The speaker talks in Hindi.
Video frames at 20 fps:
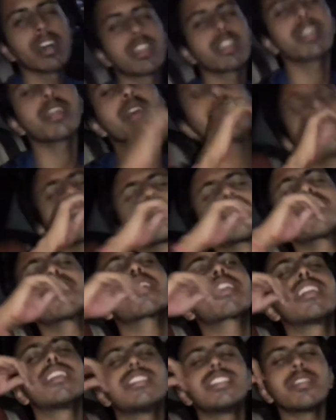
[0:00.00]
अरे
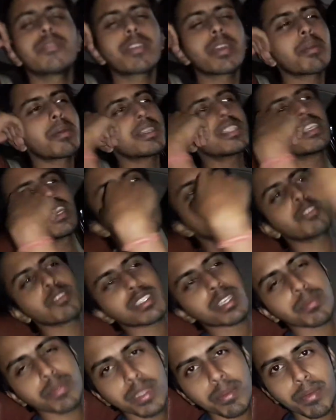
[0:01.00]
के के बाद यही तो
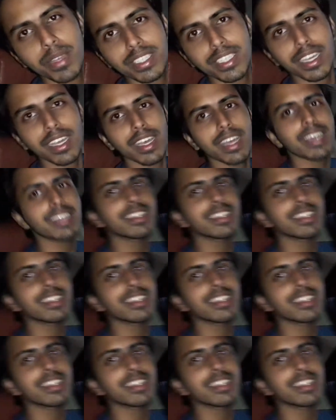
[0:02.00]
सबसे मज़ा है